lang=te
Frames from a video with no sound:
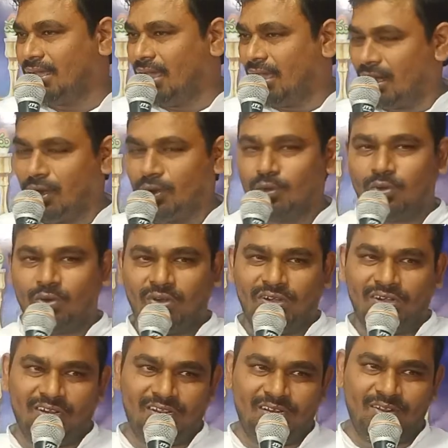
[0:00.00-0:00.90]
అని
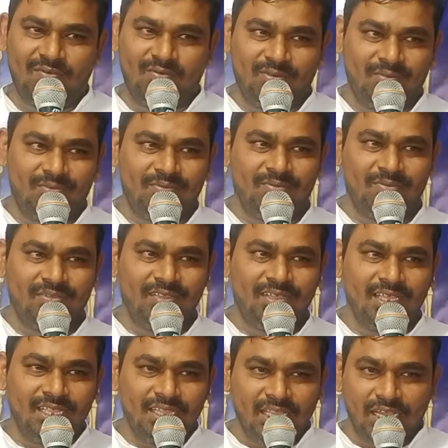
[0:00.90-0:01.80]
అనుకుంటున్నారేమో
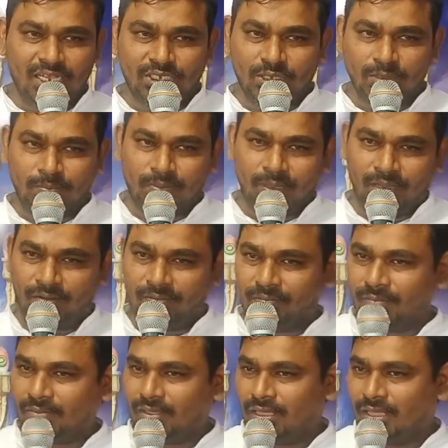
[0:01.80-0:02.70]
ఇందాక చెప్పాను
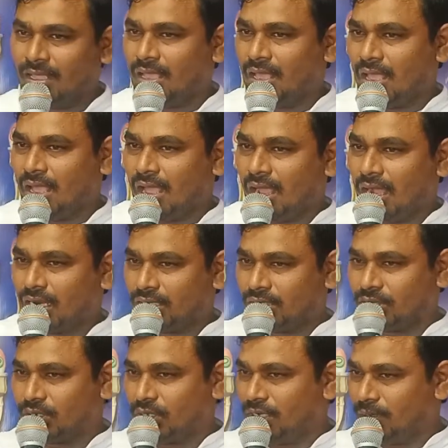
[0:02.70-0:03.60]

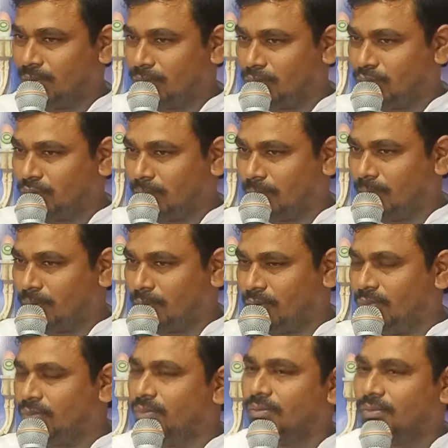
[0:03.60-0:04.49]
అక్షరము
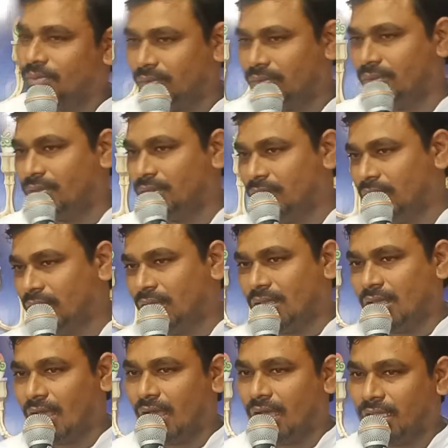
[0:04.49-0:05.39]
చంపును
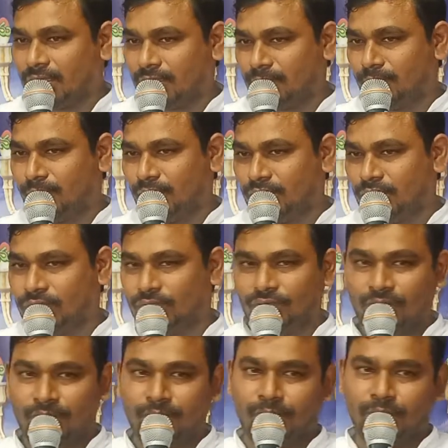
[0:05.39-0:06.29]
ఆత్మ
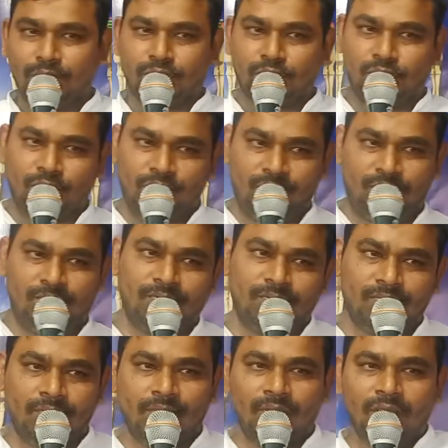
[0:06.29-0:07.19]
జీవింప చేయను
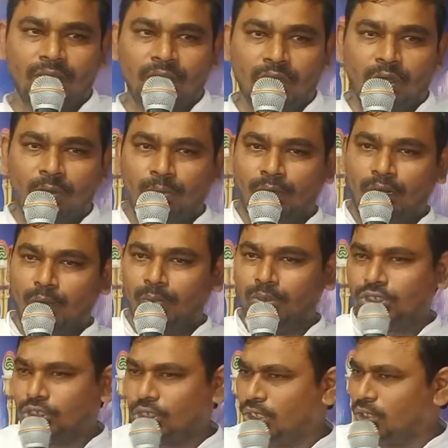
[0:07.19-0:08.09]
మనము
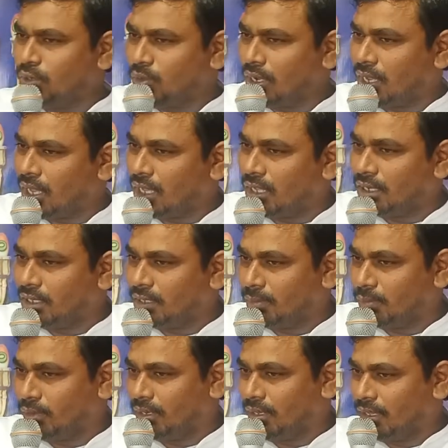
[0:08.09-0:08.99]
చేయు
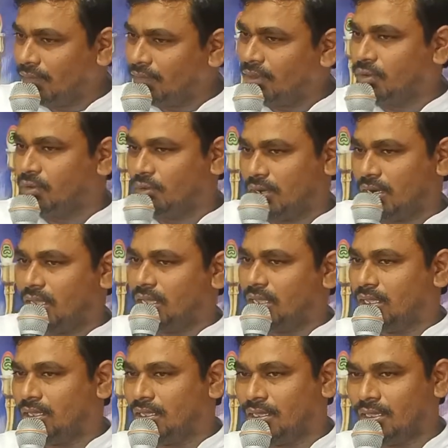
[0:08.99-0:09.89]
కార్యములు ఏవి కూడా
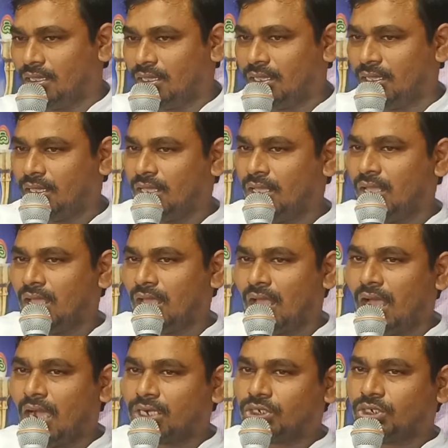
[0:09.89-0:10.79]

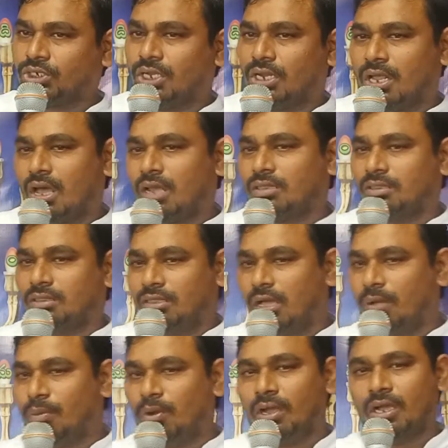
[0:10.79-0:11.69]

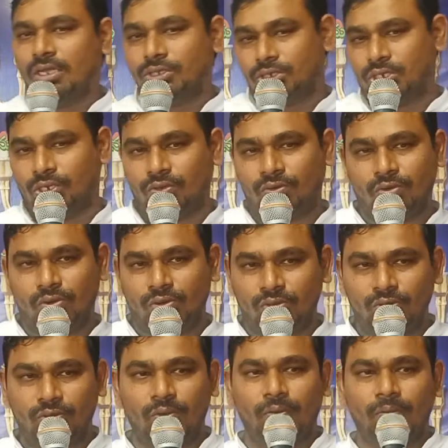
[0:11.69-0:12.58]
అక్షరార్థముగా
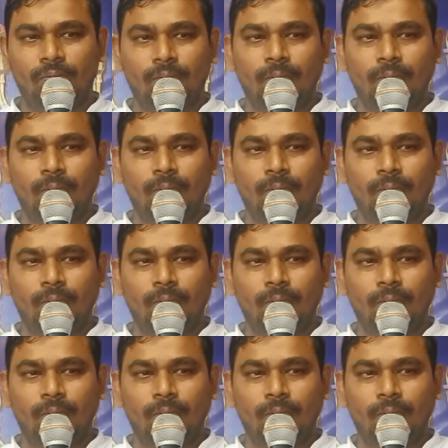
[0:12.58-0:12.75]
చేయకూడదు